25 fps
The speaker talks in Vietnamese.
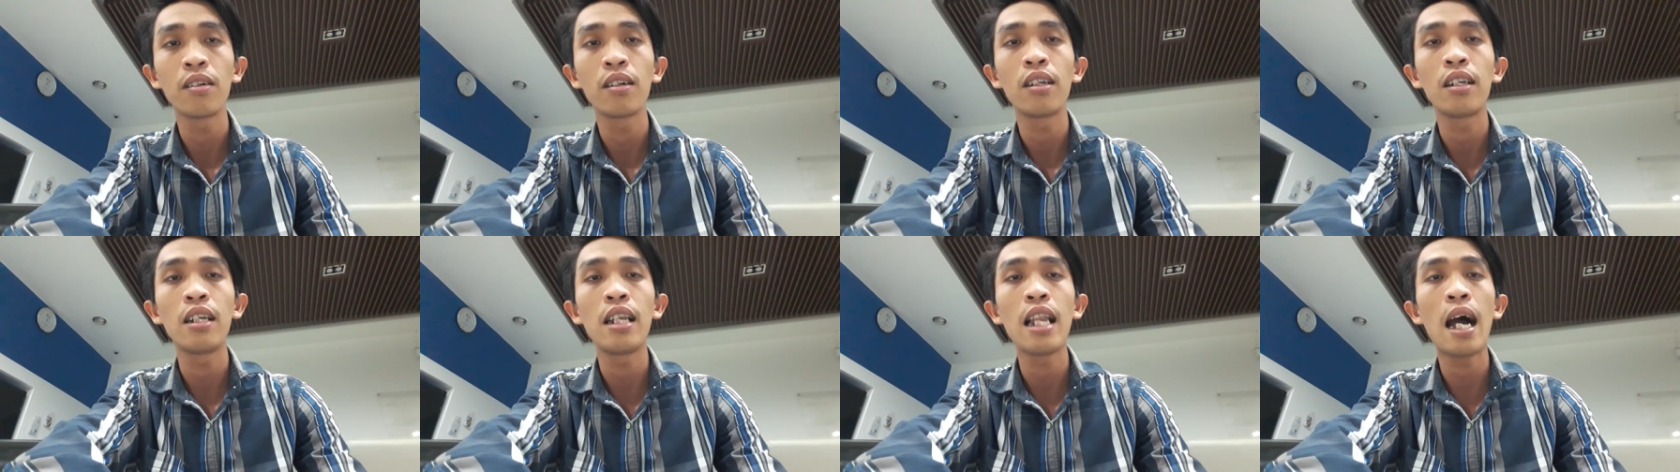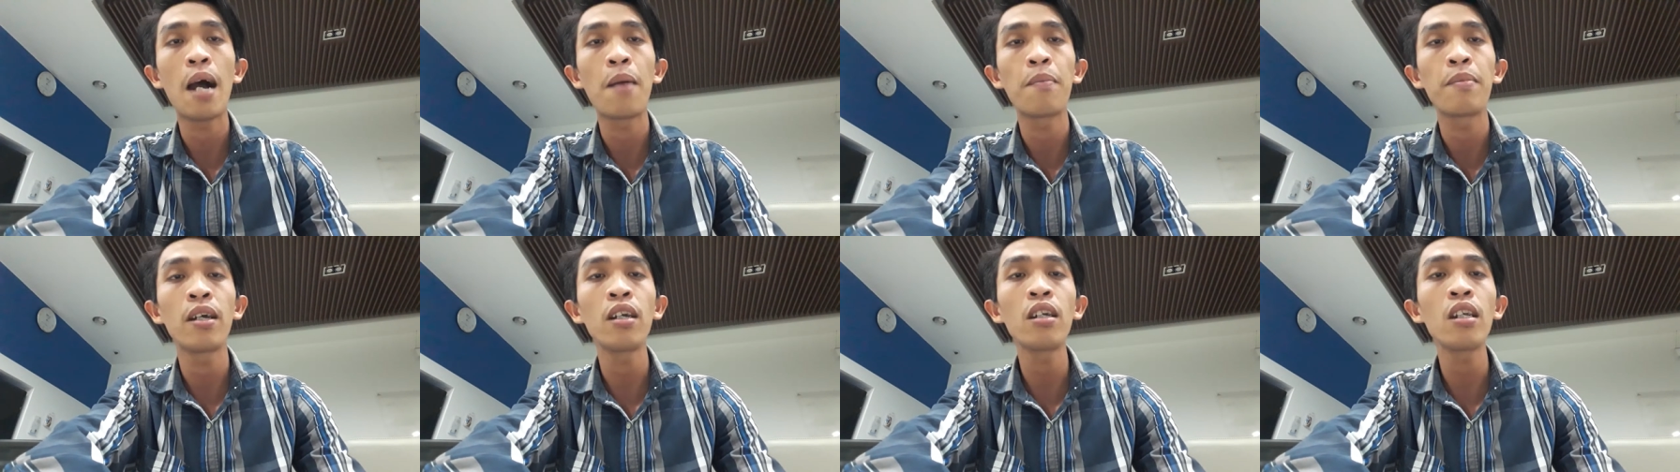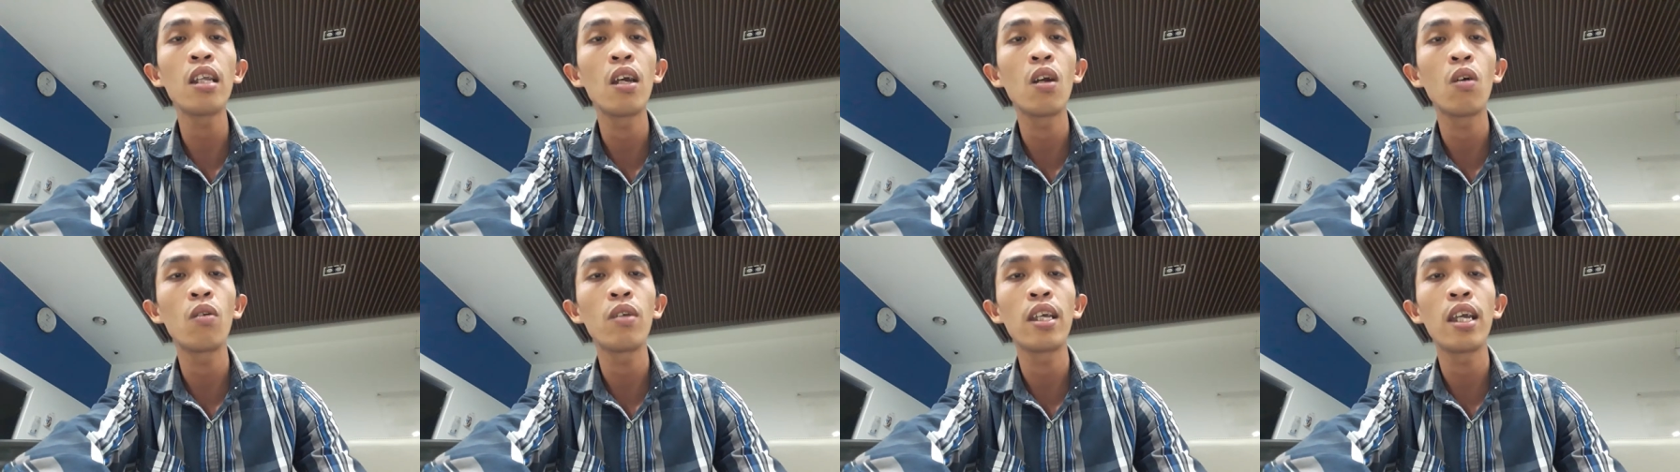làm những
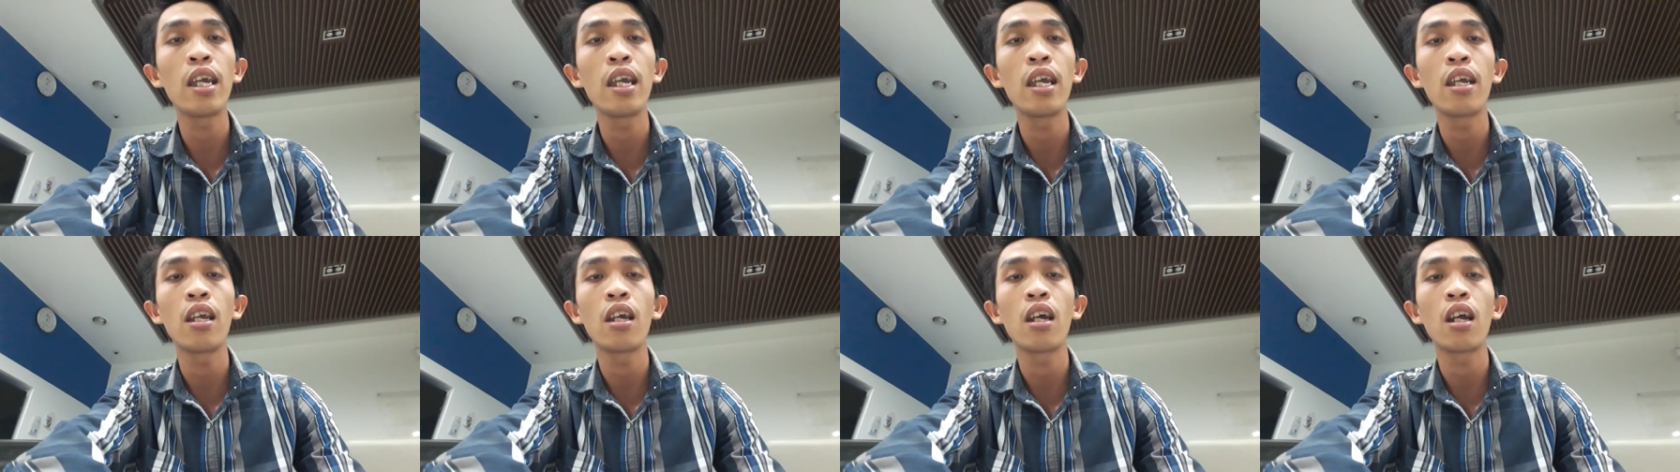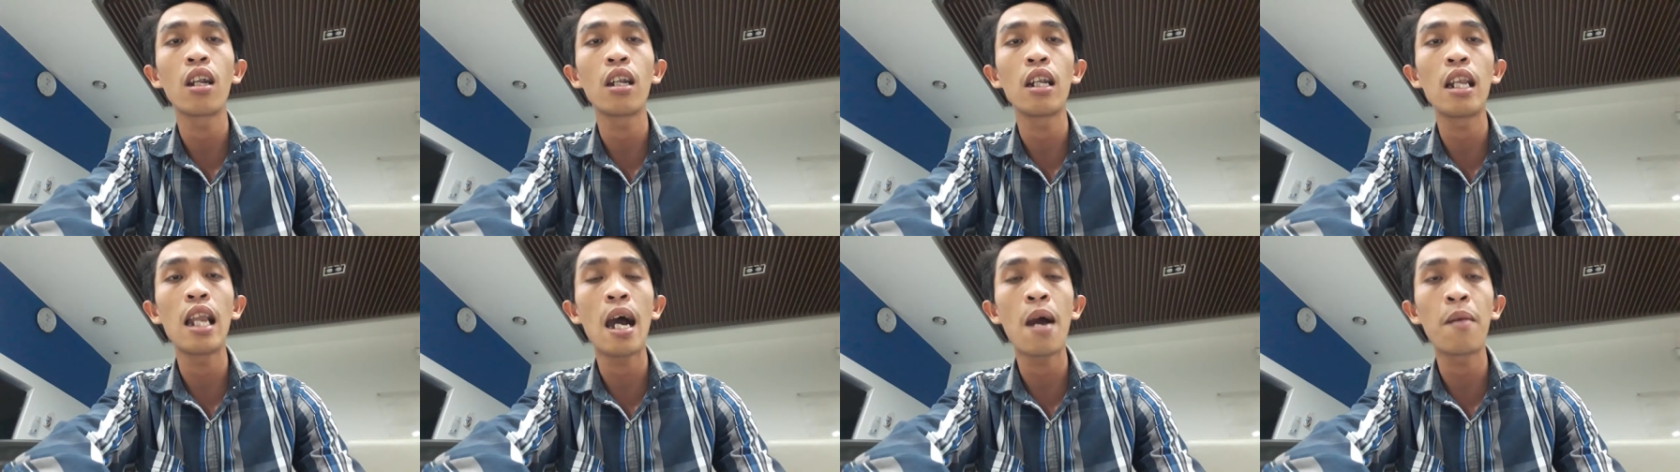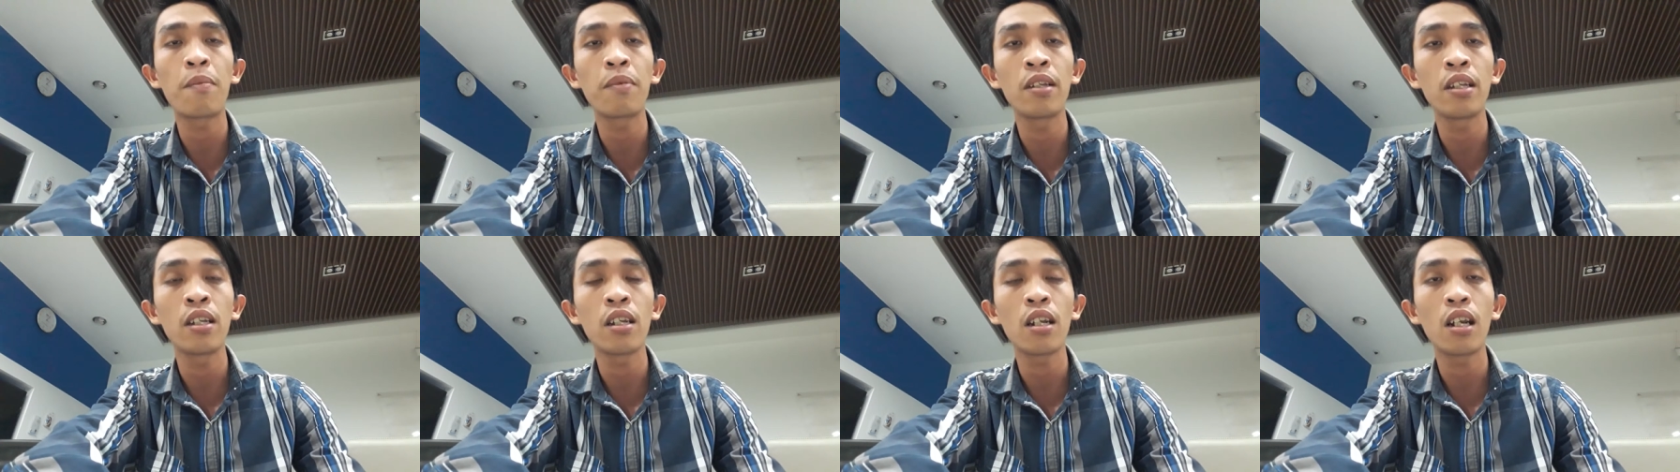điều gì
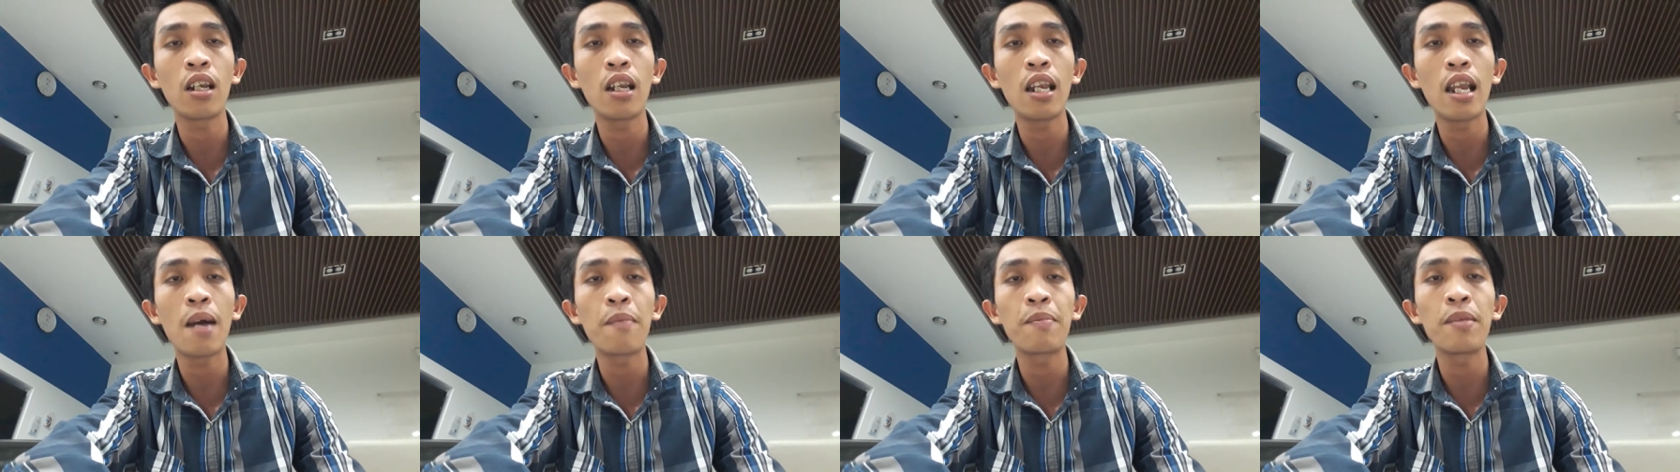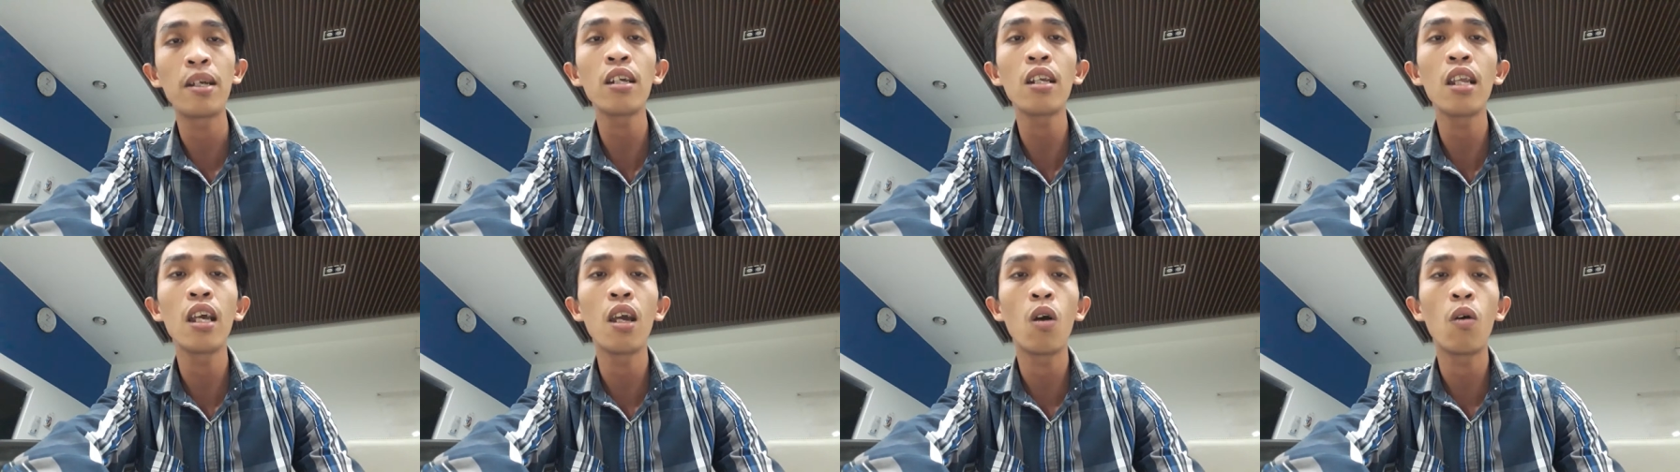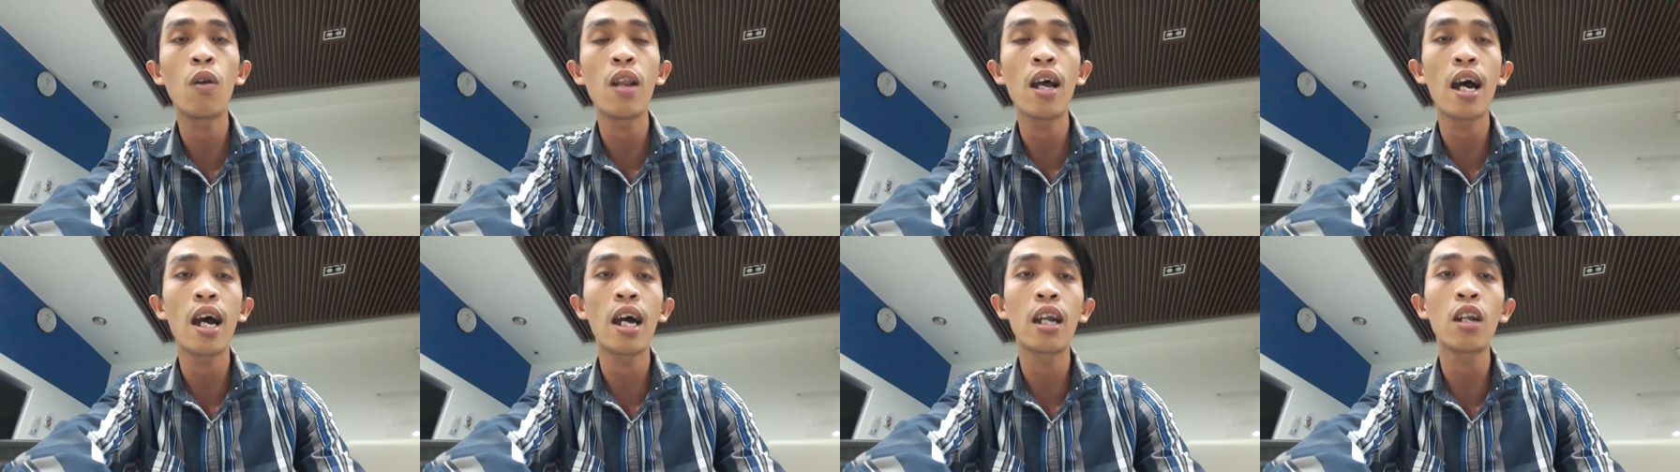làm làm những điều
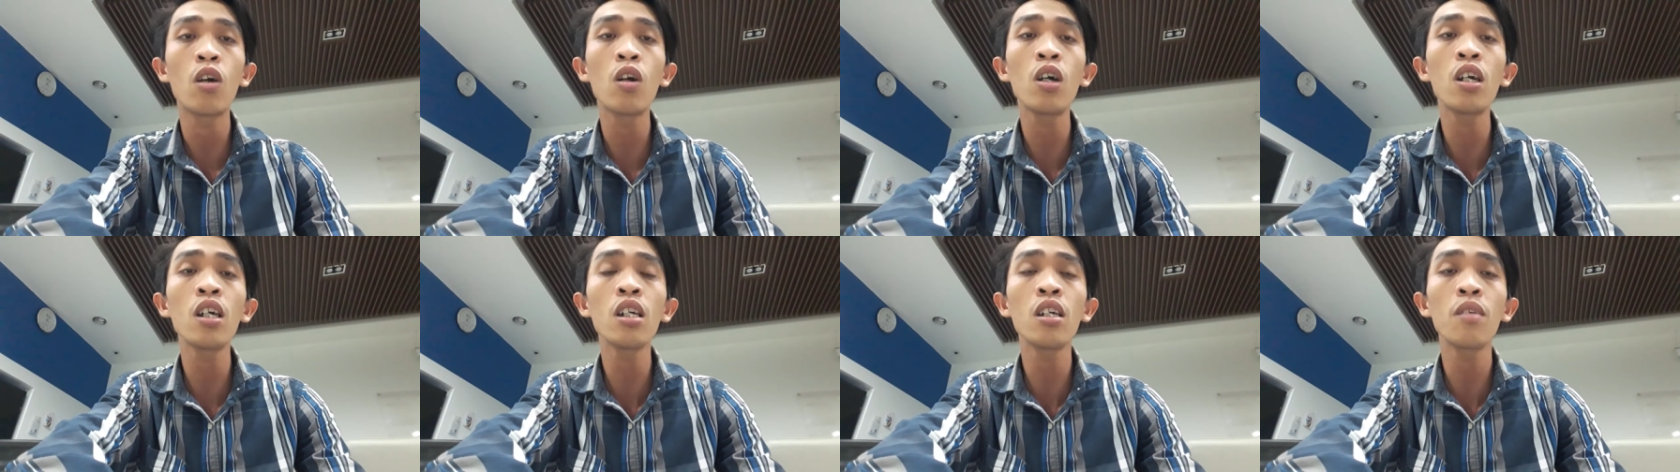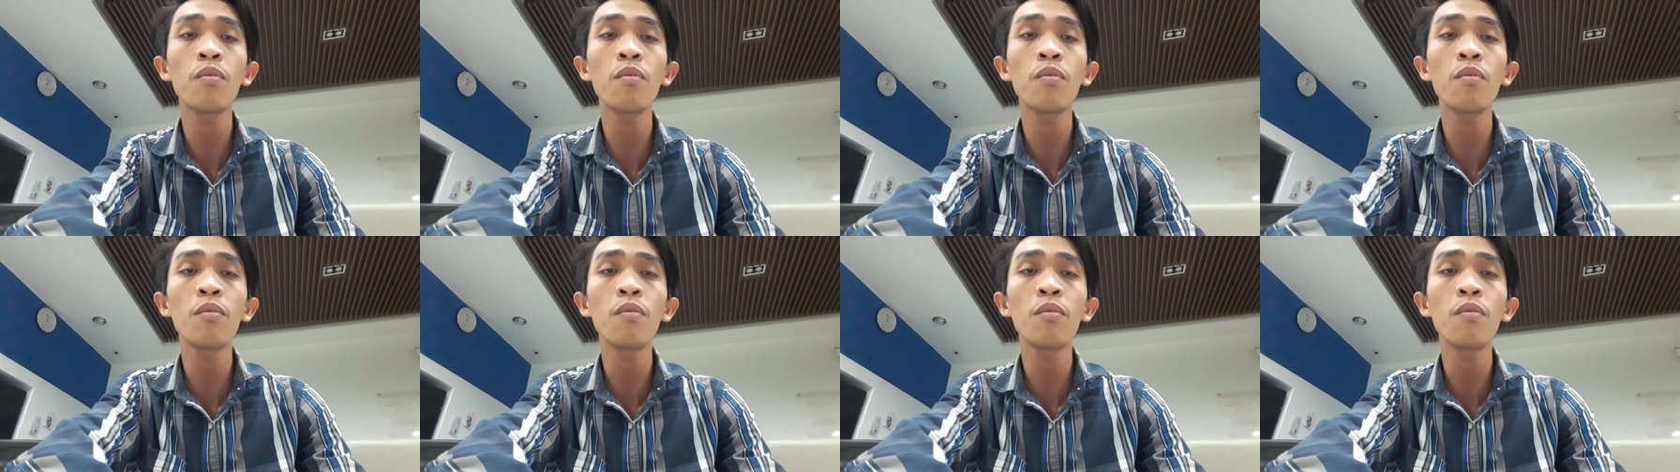là nó